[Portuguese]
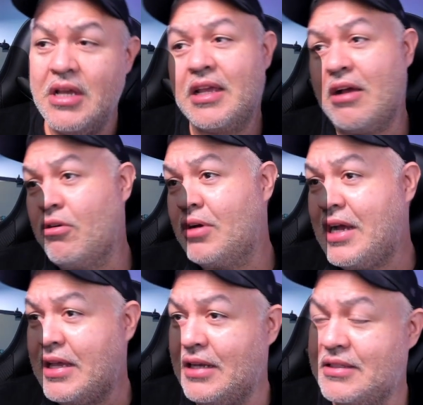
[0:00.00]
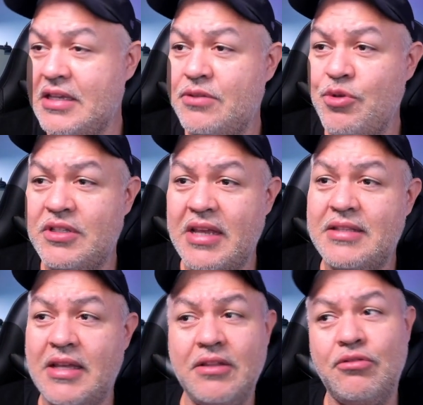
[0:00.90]
quer colocar aquela
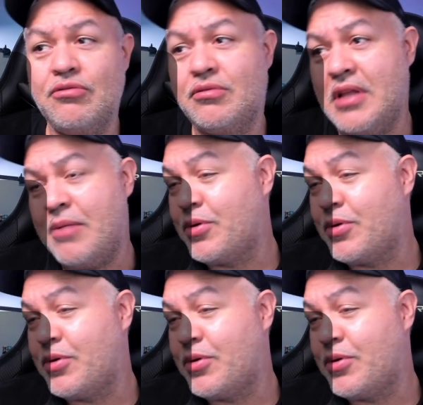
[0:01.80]
6600, é,